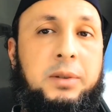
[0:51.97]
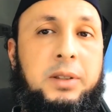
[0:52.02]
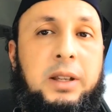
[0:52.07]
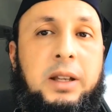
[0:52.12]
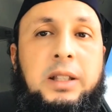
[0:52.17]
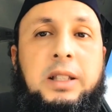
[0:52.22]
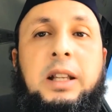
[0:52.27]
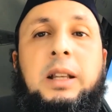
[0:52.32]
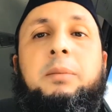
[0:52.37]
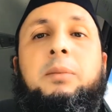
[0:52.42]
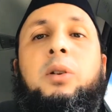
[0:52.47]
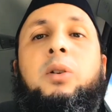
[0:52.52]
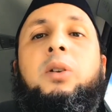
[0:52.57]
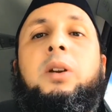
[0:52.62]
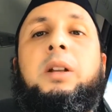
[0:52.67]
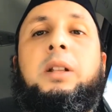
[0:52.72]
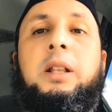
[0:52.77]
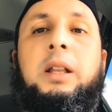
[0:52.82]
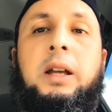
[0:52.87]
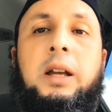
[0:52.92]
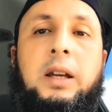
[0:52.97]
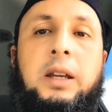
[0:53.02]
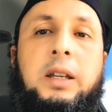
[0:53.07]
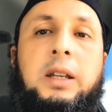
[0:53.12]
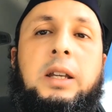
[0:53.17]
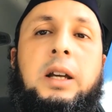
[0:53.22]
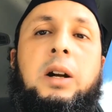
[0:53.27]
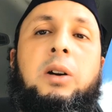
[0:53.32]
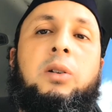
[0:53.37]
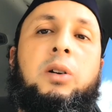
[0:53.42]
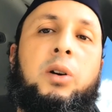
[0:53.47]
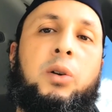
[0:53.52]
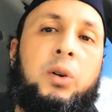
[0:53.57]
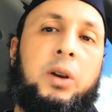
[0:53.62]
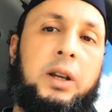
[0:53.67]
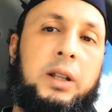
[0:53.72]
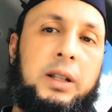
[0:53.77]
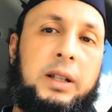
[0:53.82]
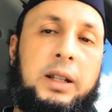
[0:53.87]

صلى الله عليه وسلم رقية الحية ورقية